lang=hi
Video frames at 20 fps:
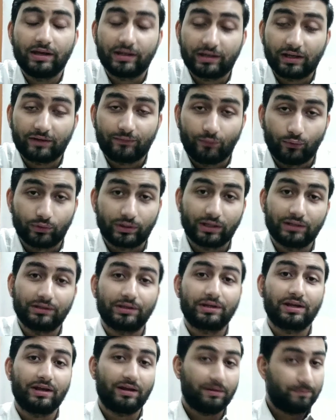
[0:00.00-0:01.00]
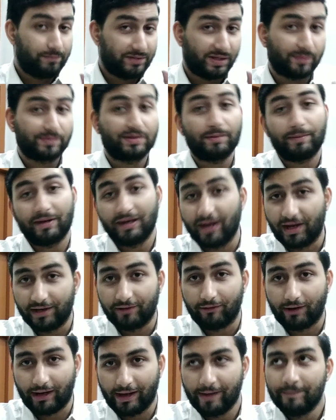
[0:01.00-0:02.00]
एक एक फोन के अंदर ये सबसे पहले आने
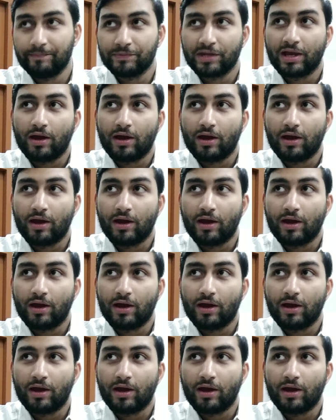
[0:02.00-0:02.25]
वाला है